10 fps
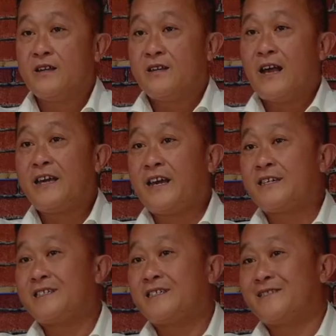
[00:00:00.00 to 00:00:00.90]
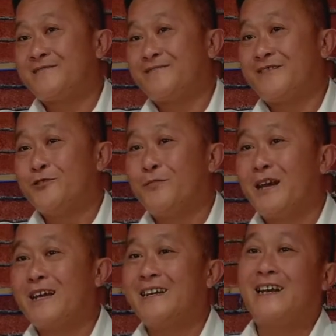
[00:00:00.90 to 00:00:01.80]
Hai guys, jumpa
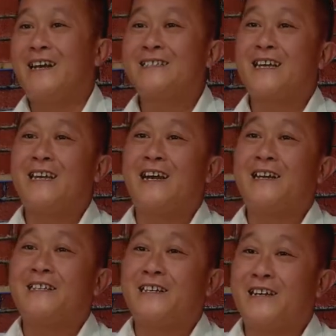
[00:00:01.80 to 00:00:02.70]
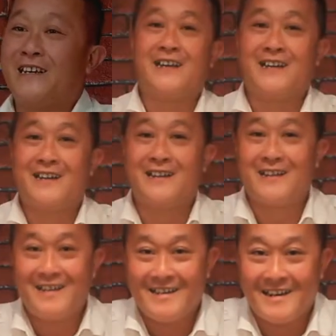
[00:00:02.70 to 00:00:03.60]
lagi dengan saya di channel
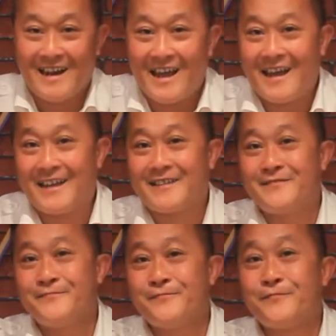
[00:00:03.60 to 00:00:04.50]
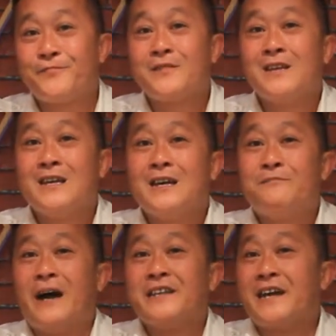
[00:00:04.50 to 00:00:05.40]
Indie Life.
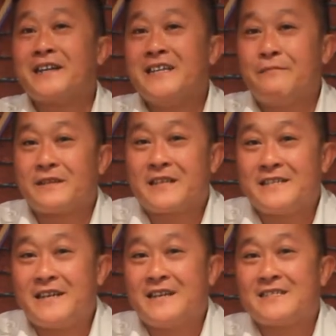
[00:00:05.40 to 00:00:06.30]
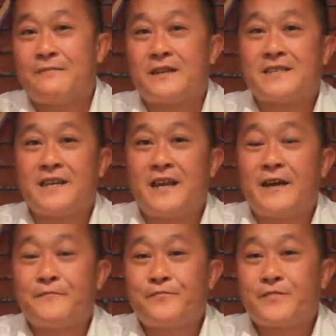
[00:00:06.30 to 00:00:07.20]
Banyak nih yang bertanya sama
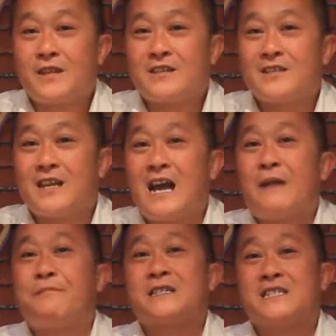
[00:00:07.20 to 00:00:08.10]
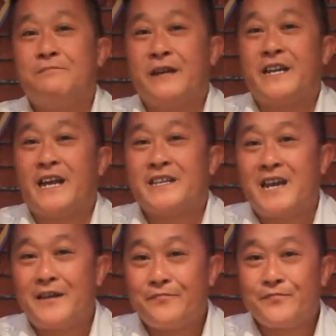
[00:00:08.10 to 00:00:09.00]
saya, apa sih
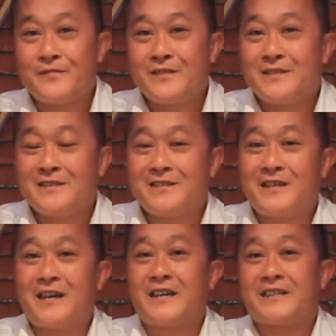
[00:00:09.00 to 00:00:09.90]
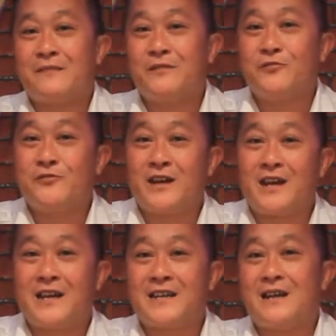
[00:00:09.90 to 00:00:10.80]
bedanya jika kita
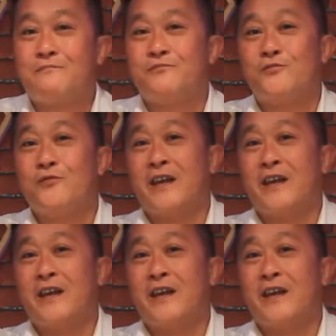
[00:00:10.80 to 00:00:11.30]
menggunakan lampu